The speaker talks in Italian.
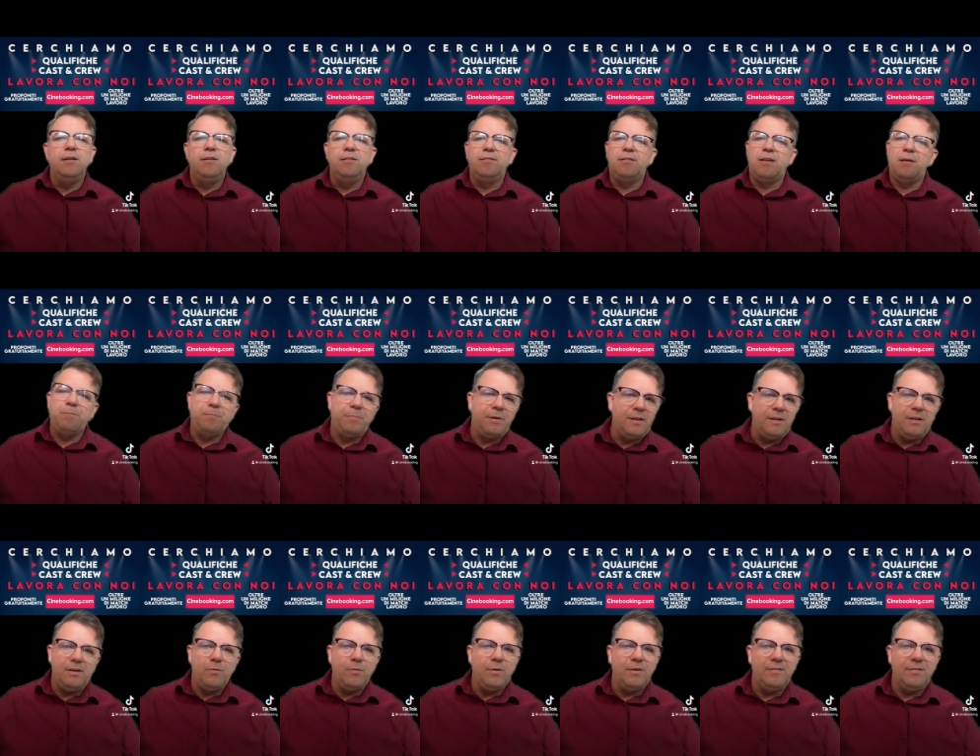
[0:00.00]
sempre
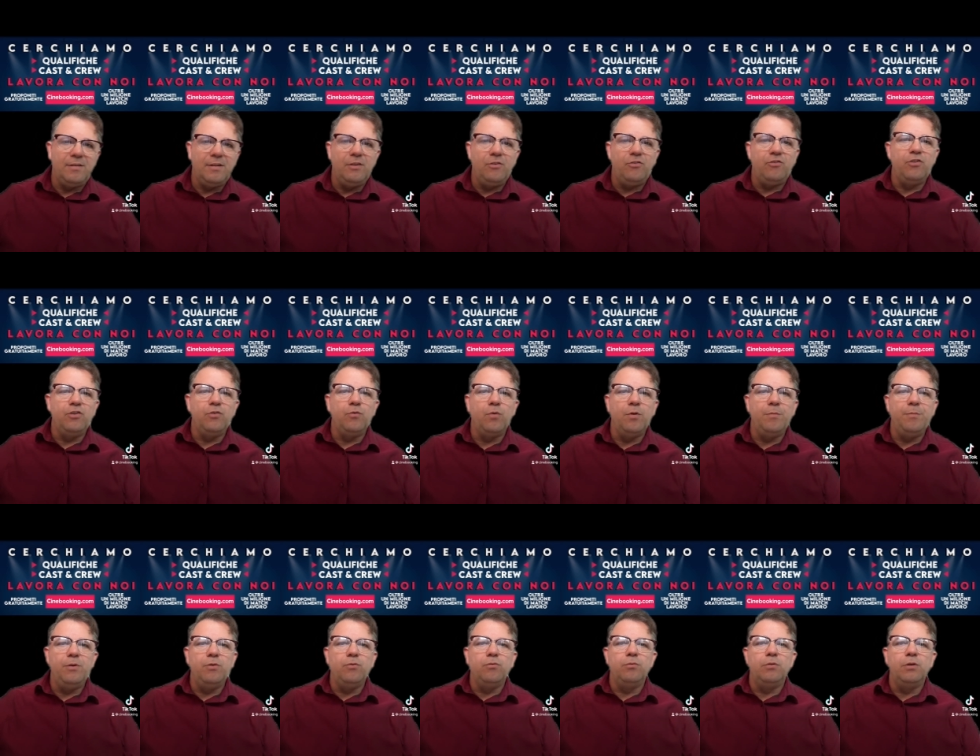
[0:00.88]
di questi di 5
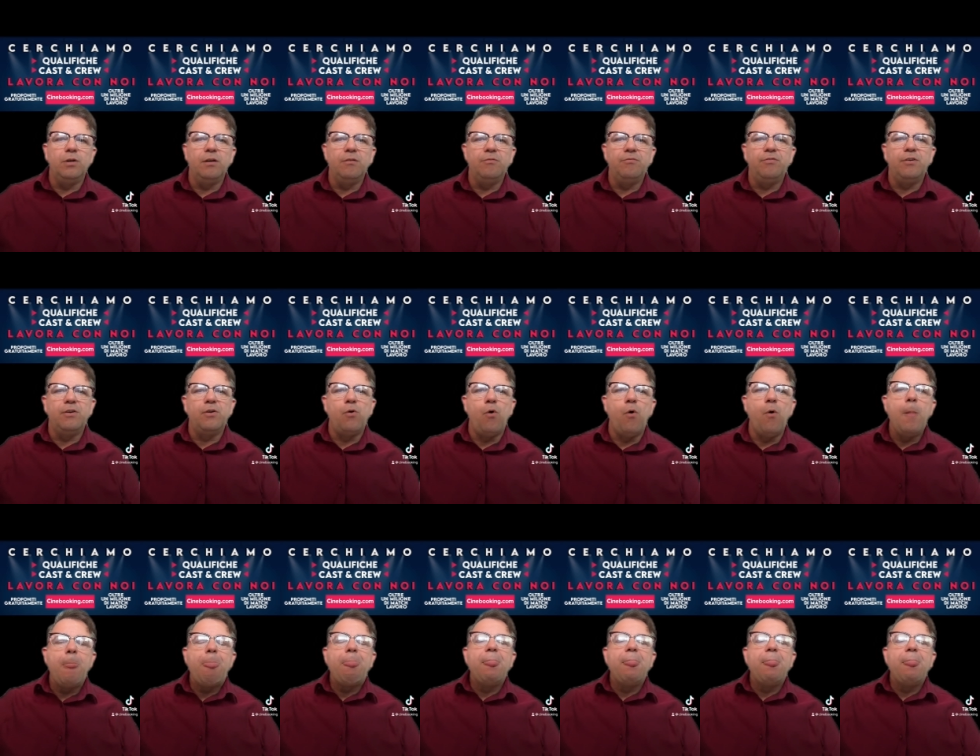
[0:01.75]
minuti che farò,